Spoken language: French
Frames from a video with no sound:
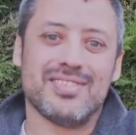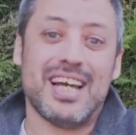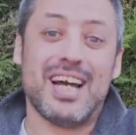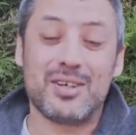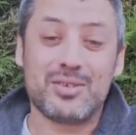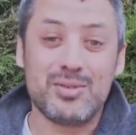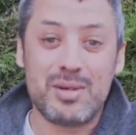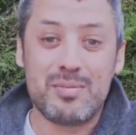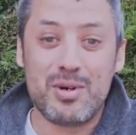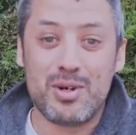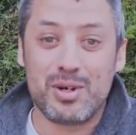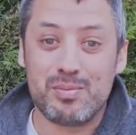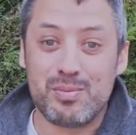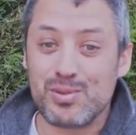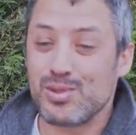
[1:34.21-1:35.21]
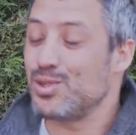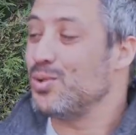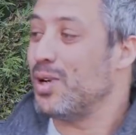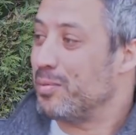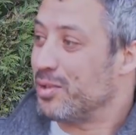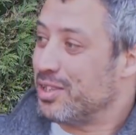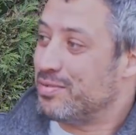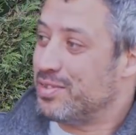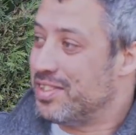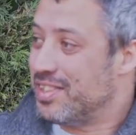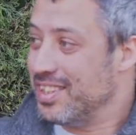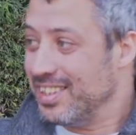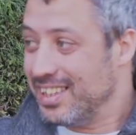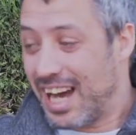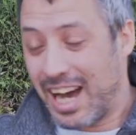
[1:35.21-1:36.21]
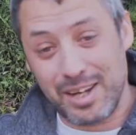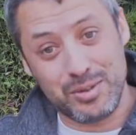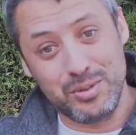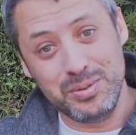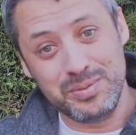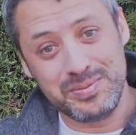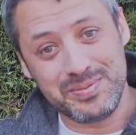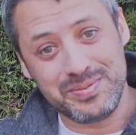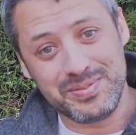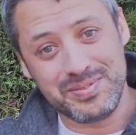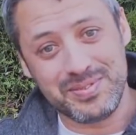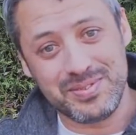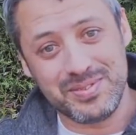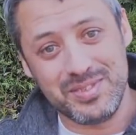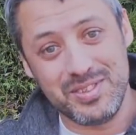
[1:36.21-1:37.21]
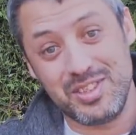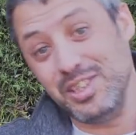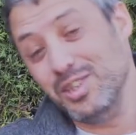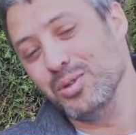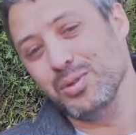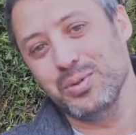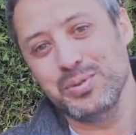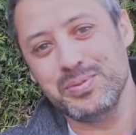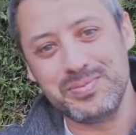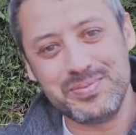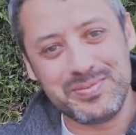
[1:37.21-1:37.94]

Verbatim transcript: Alors tout d'abord, bonjour à mon invité, Arnaud, dit Nono.